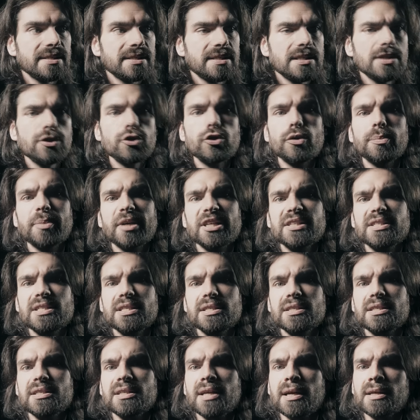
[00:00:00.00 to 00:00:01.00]
Si je
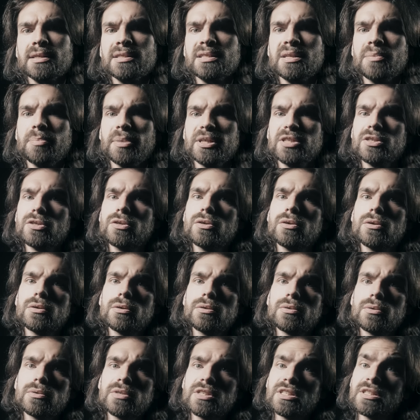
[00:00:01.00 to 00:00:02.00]
précise ça, c'est parce
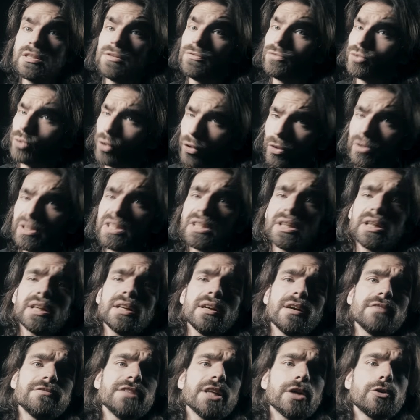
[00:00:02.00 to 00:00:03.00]
que si vous retirez
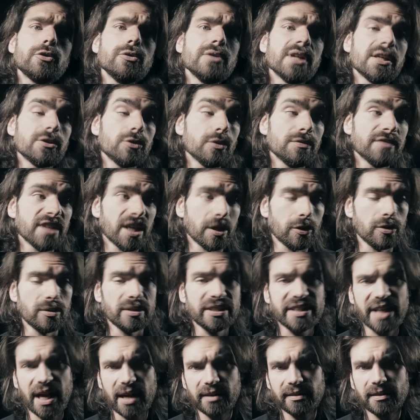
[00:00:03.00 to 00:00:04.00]
la virgule à
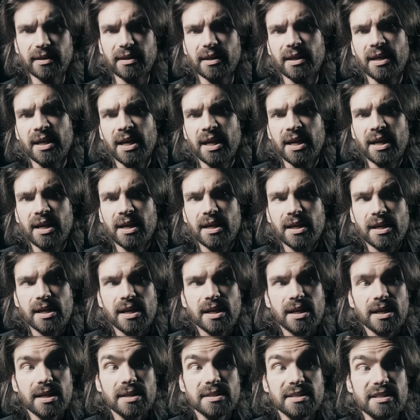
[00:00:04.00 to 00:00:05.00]
2,4,
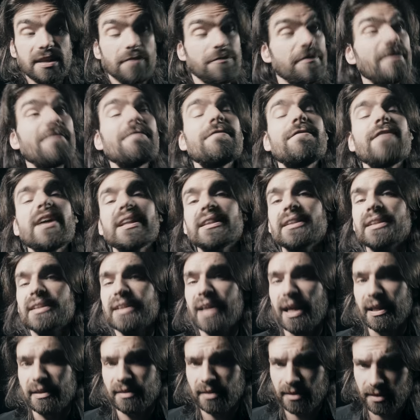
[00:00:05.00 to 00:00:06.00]
ça fait
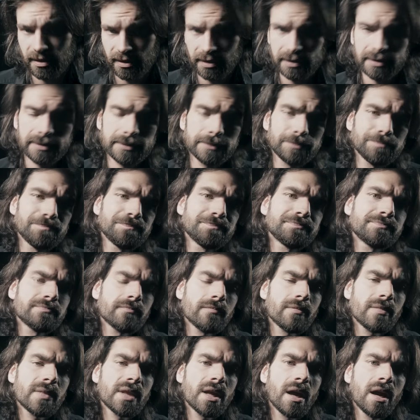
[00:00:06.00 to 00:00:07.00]
24.
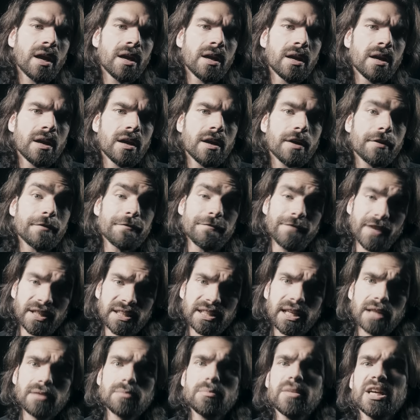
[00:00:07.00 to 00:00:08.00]

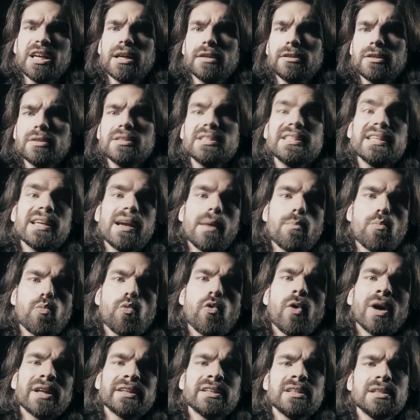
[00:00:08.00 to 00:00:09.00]
24 mégatonnes, c'est la
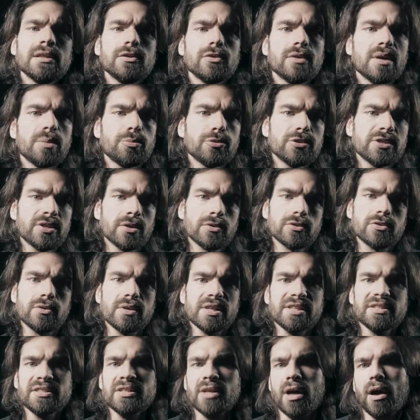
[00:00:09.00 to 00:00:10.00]
moitié de la puissance de
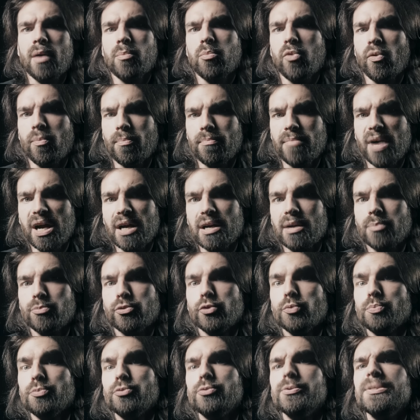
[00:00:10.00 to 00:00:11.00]
la Tsar Bomba, la
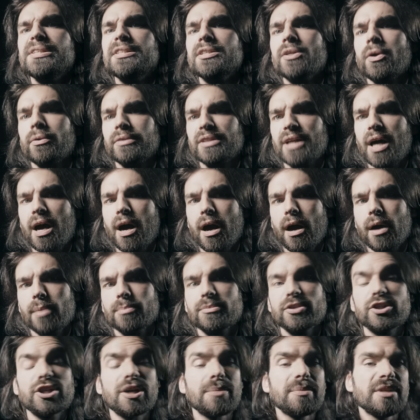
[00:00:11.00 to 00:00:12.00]
plus puissante
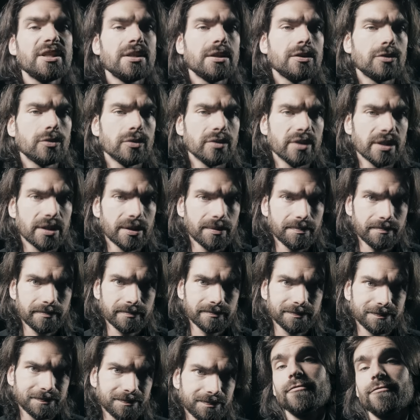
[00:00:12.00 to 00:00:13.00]
arme jamais détonnée.
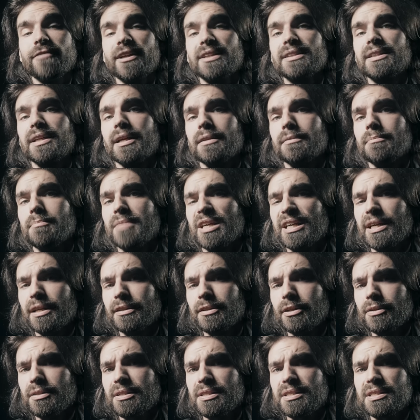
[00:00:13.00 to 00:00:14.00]
24
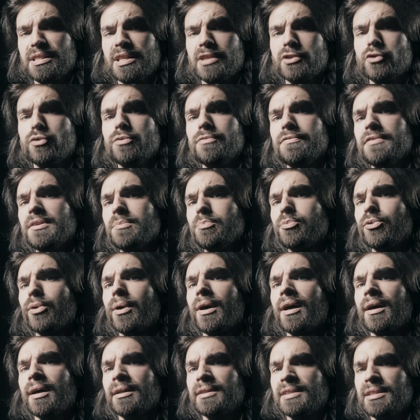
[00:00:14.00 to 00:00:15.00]
mégatonnes, ça suffit
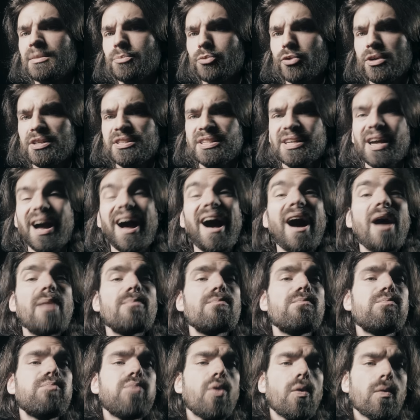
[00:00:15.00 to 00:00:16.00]
pour ratiboiser un
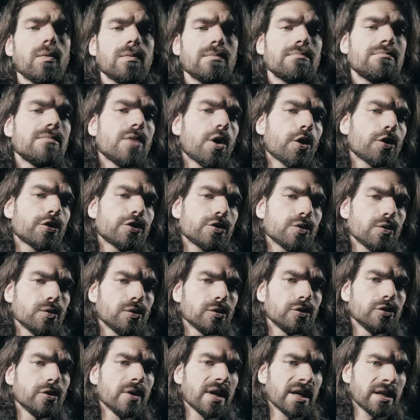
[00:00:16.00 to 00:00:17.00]
bon
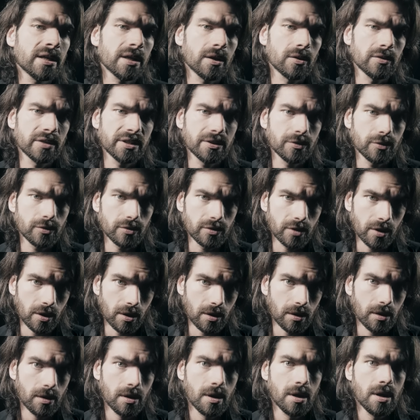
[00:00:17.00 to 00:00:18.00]
morceau de la Caroline du
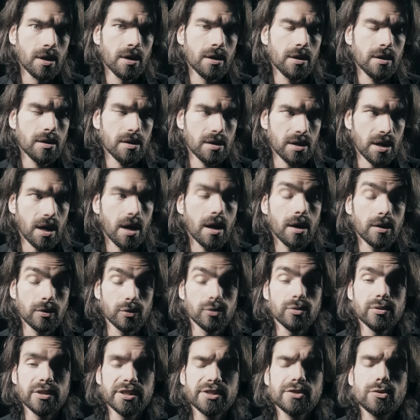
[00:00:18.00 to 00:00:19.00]
Nord, là
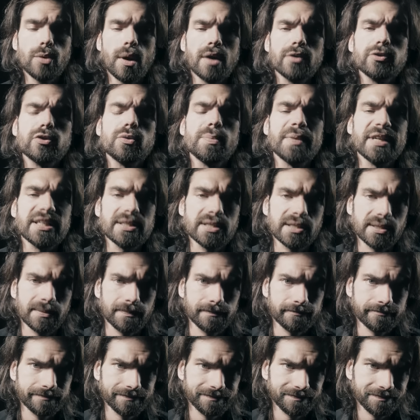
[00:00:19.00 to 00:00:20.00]
où l'histoire se passe.
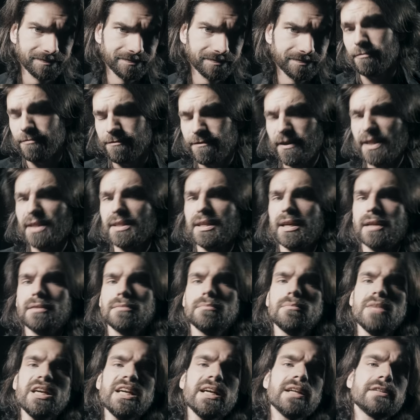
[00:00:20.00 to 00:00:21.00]

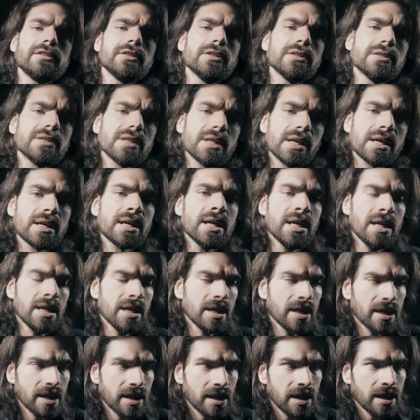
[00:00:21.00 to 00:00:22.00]
24 mégatonnes,
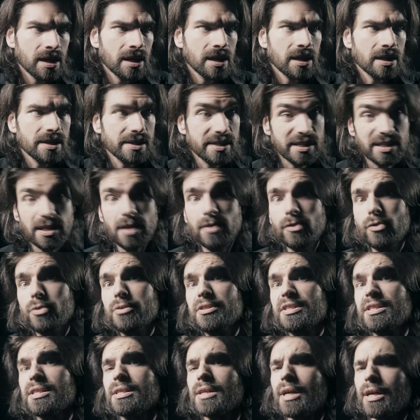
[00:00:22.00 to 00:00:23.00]
c'est
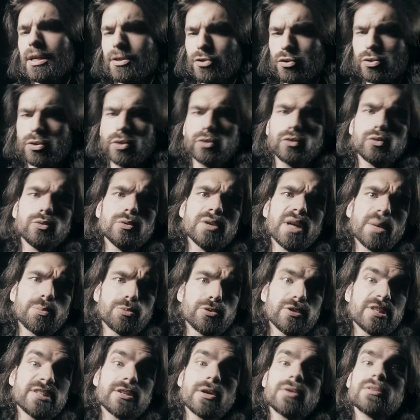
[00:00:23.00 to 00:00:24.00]
aussi et surtout la
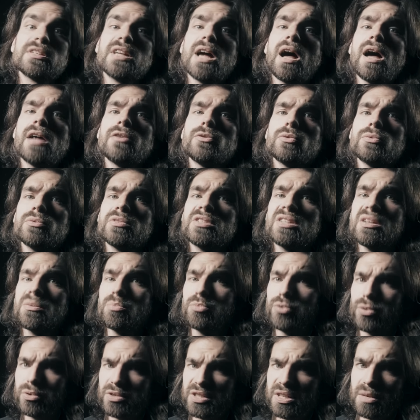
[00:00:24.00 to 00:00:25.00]
puissance annoncée
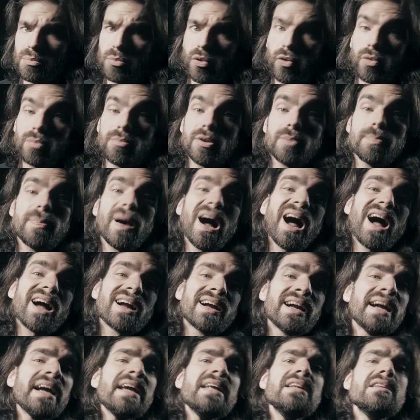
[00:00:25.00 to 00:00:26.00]
pour ces bombes par
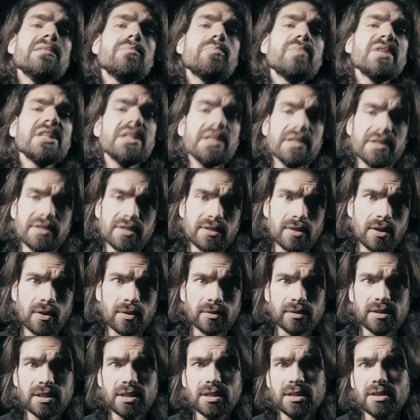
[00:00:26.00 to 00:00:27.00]
Greenpeace
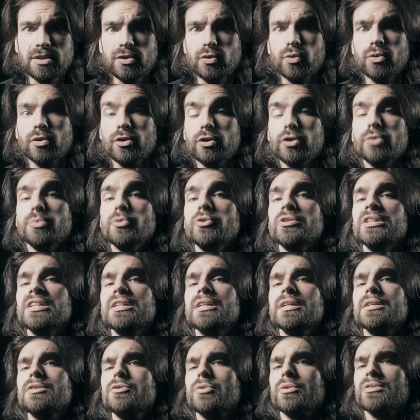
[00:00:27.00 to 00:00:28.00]
quand ils ont
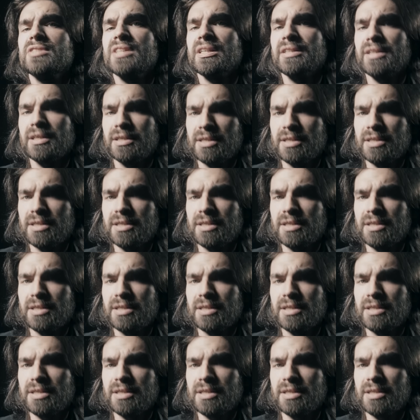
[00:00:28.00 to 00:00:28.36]
communiqué sur cet